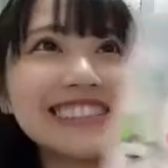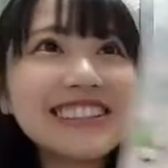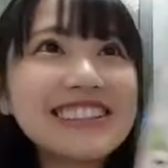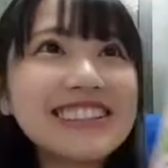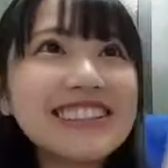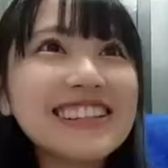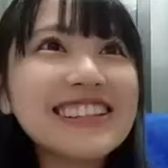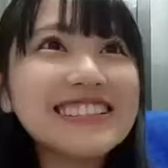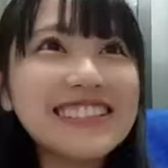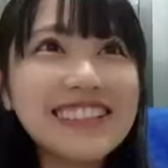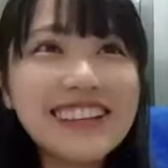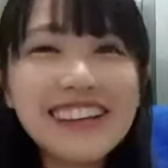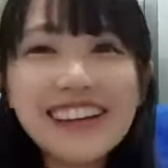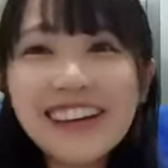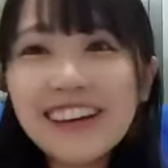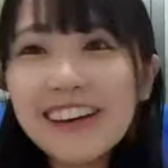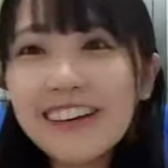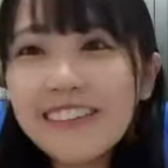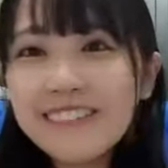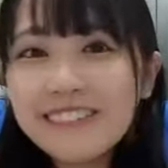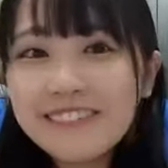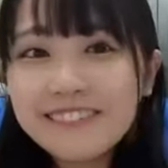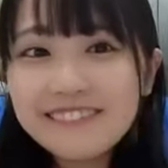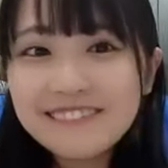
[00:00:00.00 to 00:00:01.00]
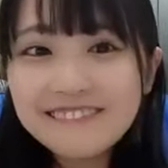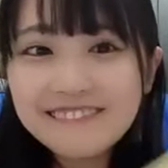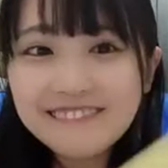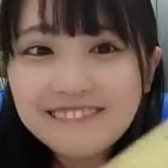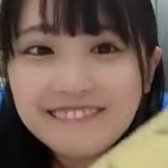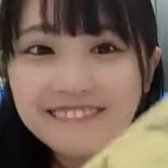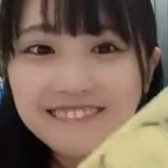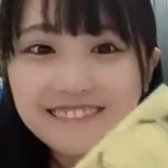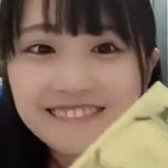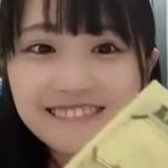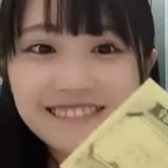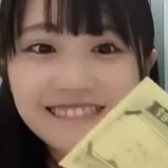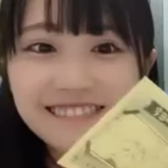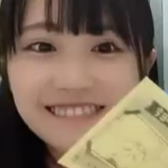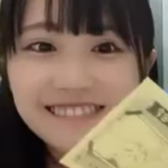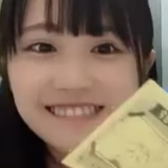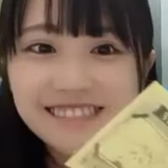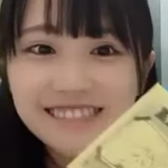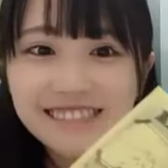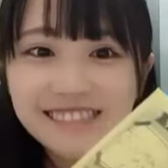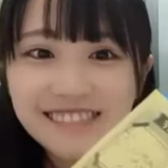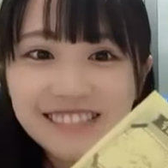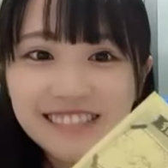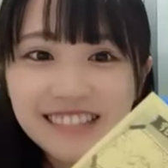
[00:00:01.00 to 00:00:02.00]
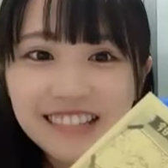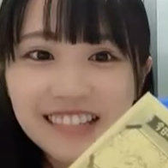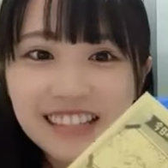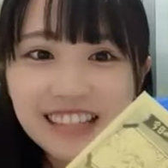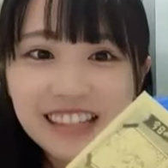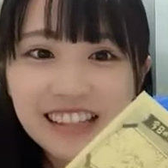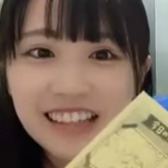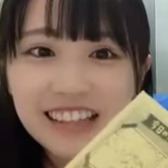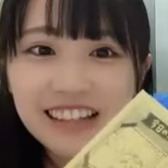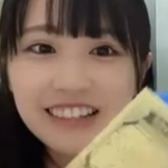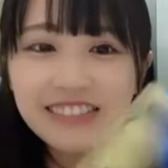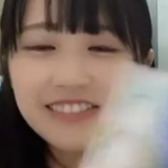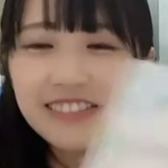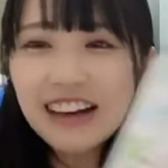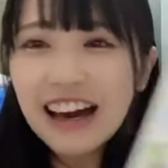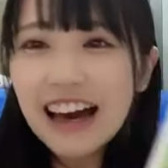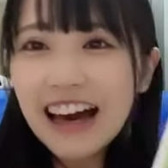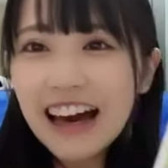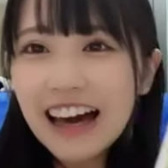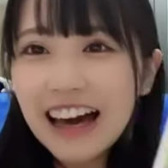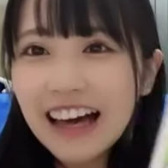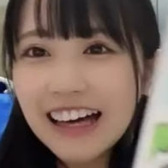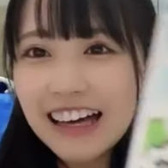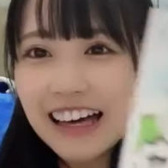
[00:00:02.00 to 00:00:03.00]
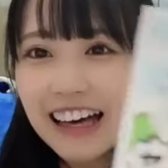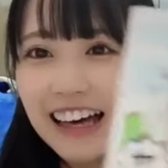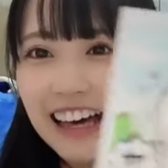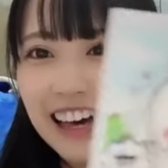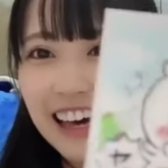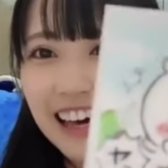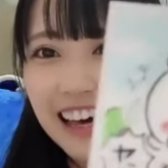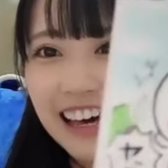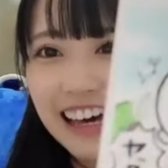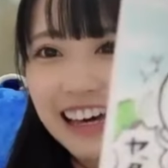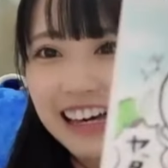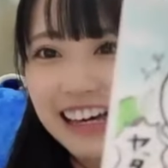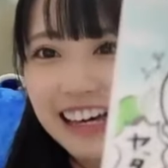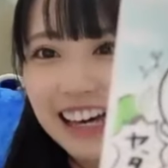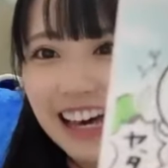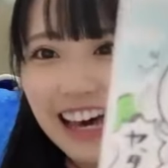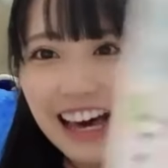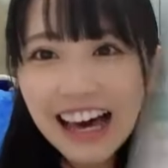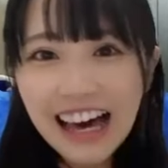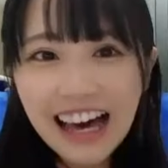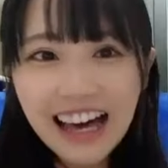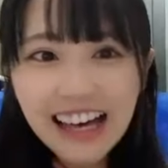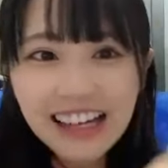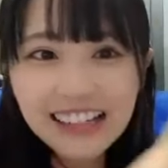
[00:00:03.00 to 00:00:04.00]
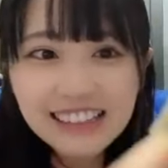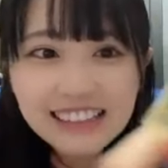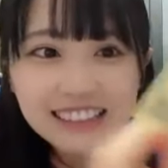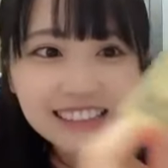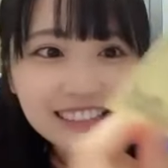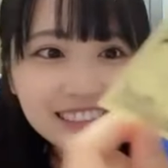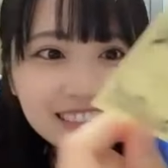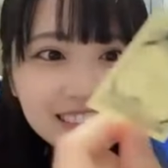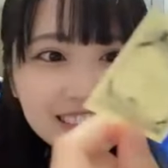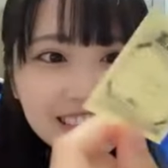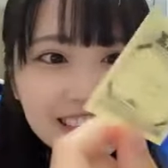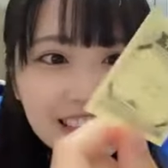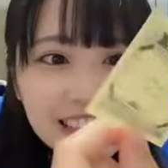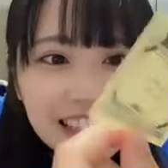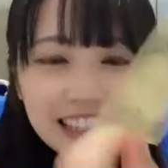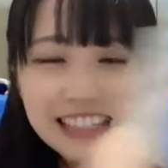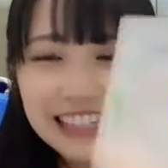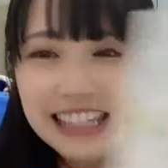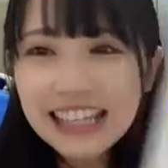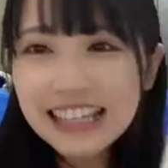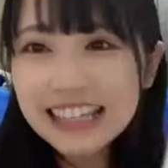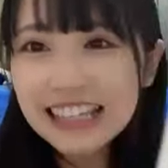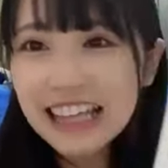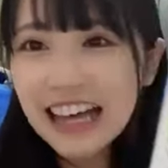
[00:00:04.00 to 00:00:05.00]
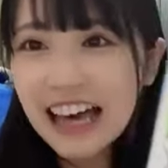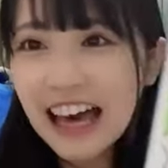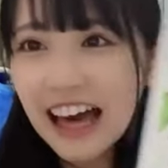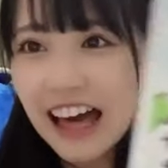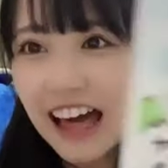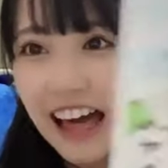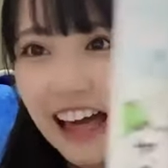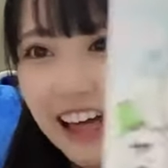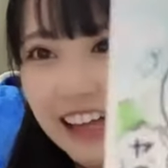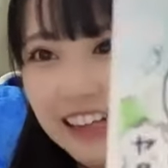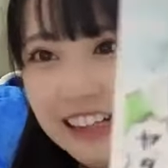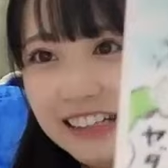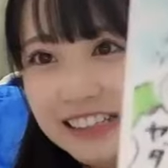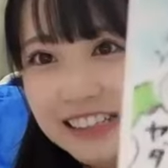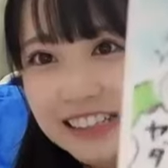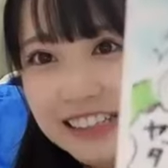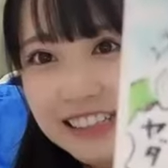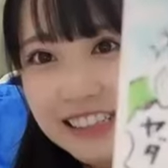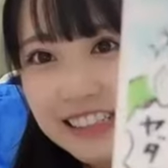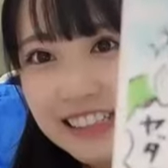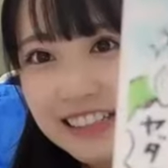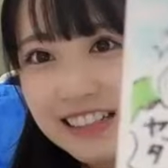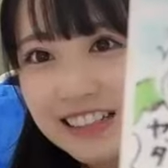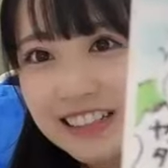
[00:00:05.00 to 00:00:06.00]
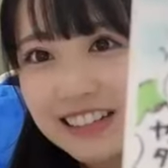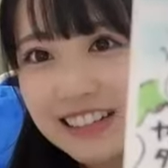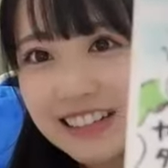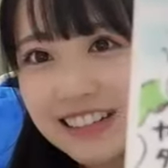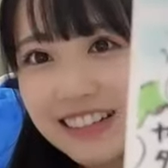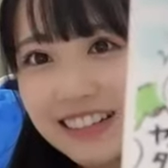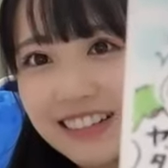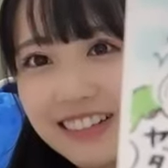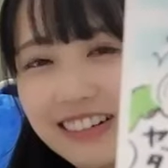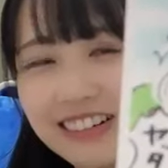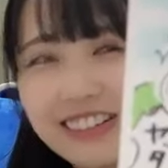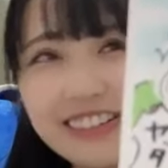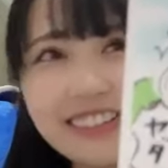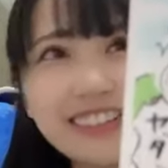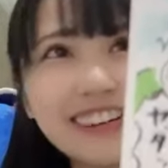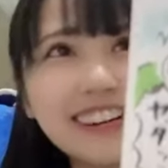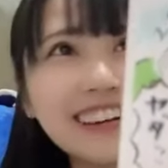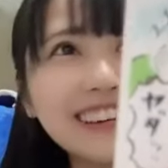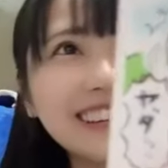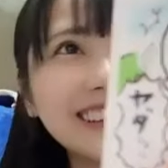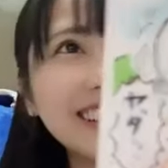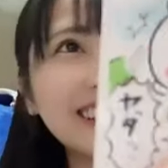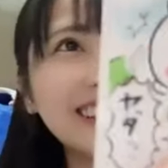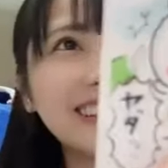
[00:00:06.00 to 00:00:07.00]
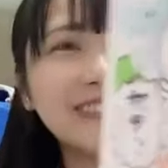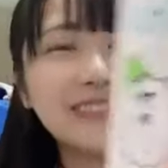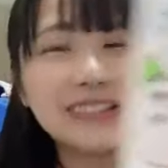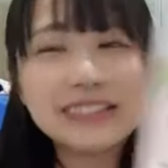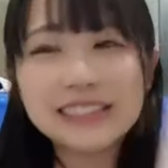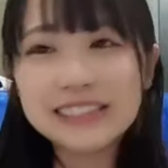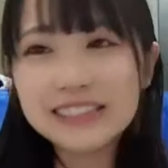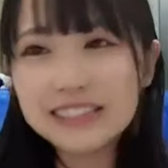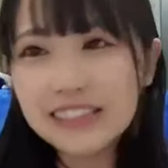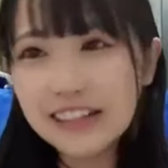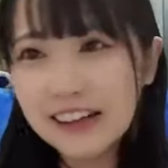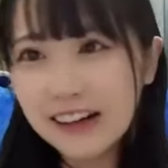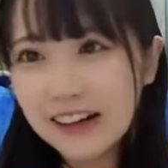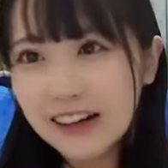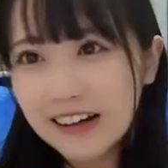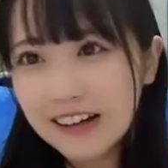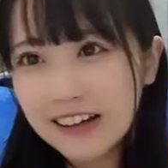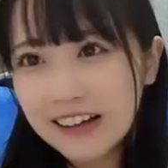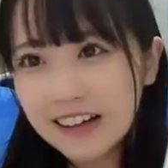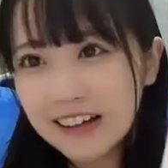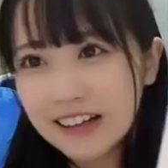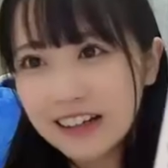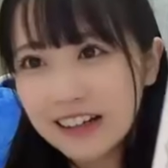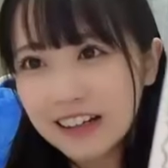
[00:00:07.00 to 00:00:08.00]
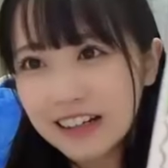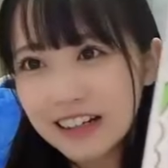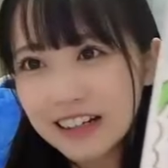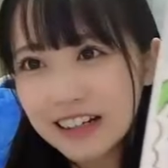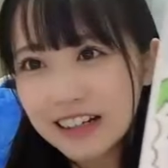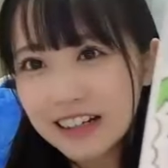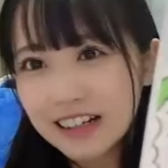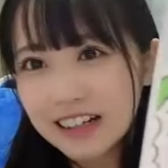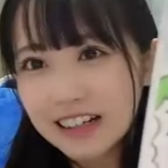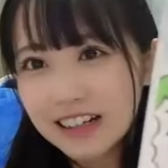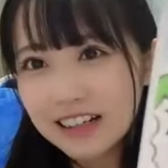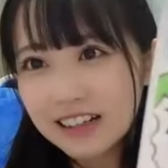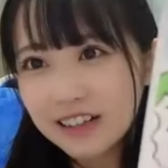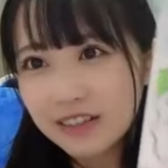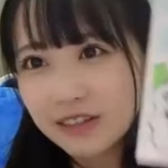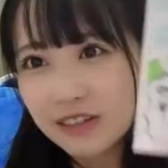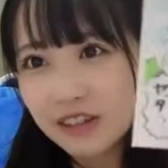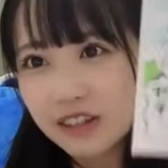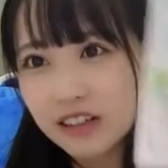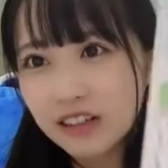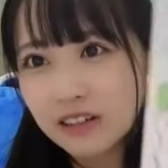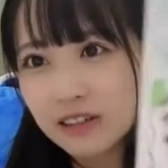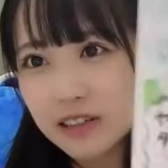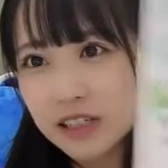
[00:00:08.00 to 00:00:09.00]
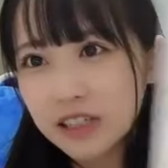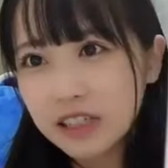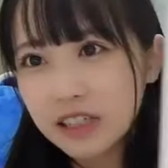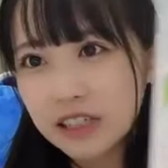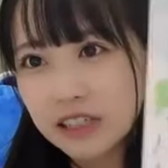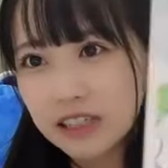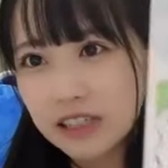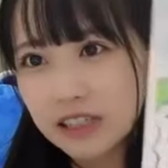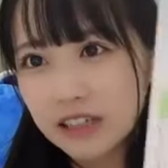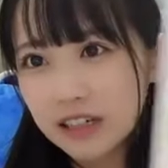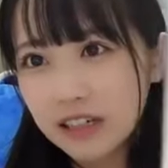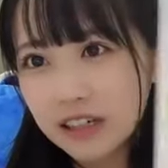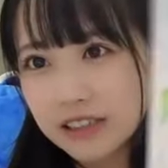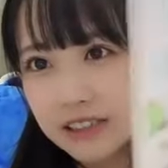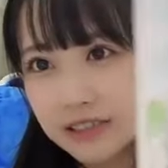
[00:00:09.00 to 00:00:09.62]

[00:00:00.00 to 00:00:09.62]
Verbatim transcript: いい出てないねなんていうわあやだかわいいめっちゃ、うん、かわいいこれかわいいね